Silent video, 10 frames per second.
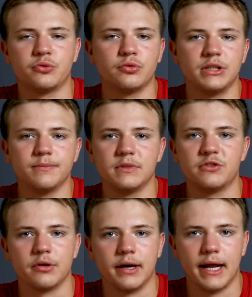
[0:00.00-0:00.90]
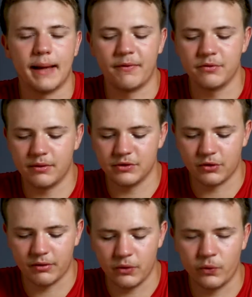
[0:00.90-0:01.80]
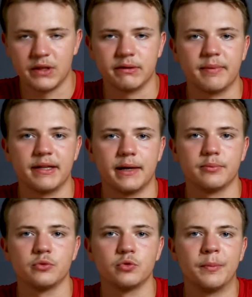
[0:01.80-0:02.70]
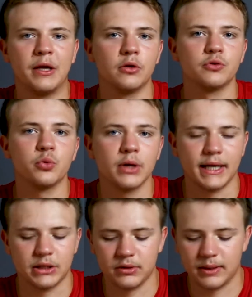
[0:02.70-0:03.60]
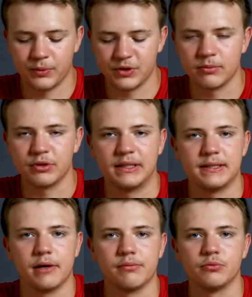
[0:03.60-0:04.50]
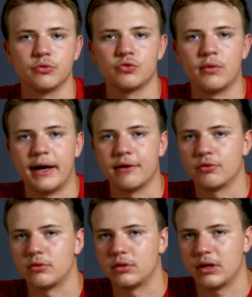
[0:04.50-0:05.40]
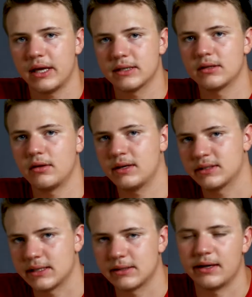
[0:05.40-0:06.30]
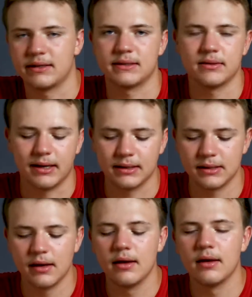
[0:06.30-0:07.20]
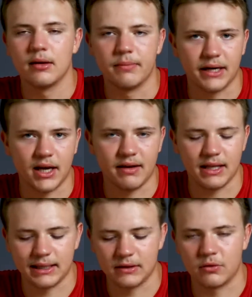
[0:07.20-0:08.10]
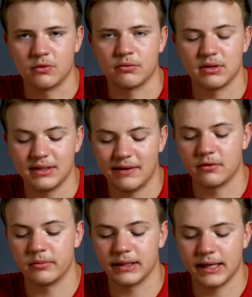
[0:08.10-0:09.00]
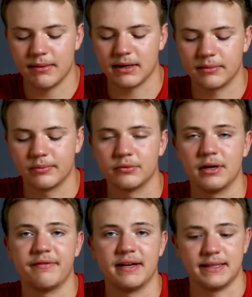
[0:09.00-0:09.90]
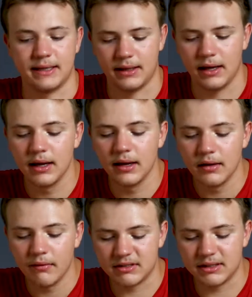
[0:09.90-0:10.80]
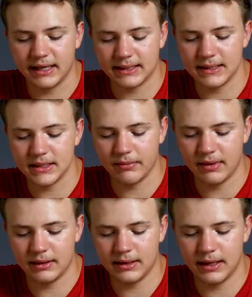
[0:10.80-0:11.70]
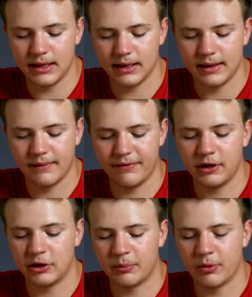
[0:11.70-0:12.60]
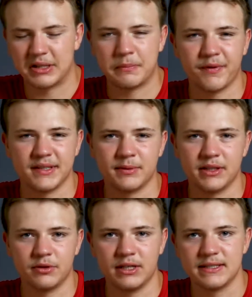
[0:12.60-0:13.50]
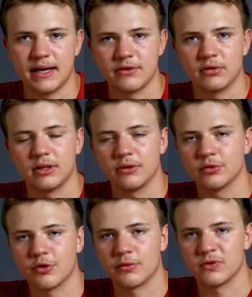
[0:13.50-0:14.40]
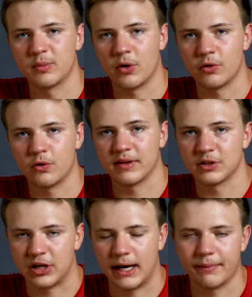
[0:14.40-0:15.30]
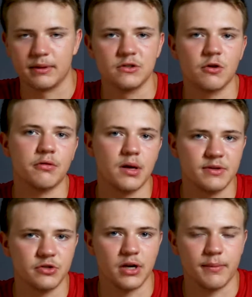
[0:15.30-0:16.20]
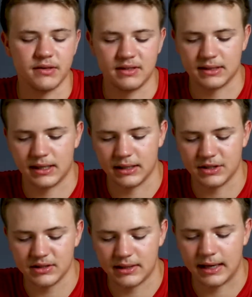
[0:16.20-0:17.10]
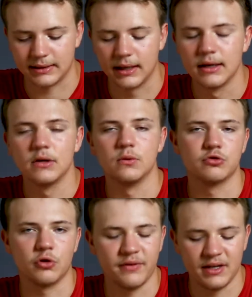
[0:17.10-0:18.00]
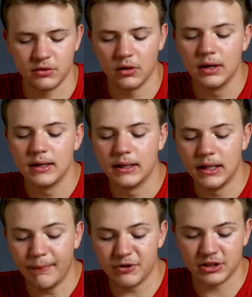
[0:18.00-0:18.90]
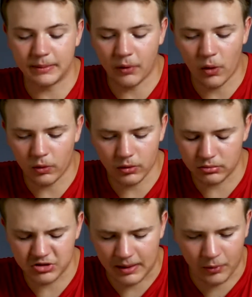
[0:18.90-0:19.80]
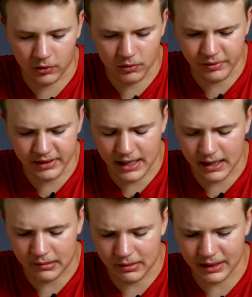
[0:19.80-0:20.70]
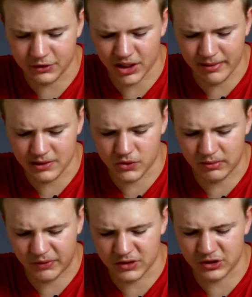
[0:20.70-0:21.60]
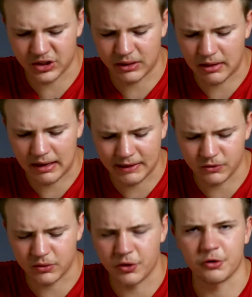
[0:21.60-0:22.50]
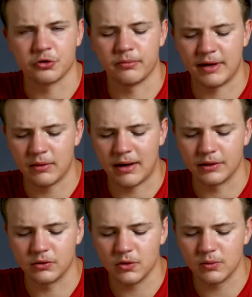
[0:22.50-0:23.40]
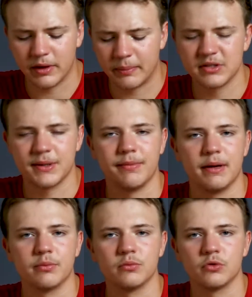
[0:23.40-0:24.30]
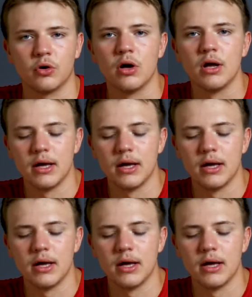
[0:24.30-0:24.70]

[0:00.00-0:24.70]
Ciao a tutti, io sono Angana, benvenuti in questo video in cui andremo a vedere appunto un piccolo trucchetto che possiamo utilizzare appunto su iPhone X, XS e XS Max perché vi chiedete solo su questi iPhone perché riguarda appunto il Face ID. Face ID che essenzialmente eh, fino a poco tempo fa si poteva utilizzare soltanto con uno sblocco facciale, quindi solo una persona poteva essere registrata, un solo viso. Invece da poco, cioè da poco, comunque da qualche aggiornamento, forse già da un annetto, non ricordo bene quando, comunque è possibile appunto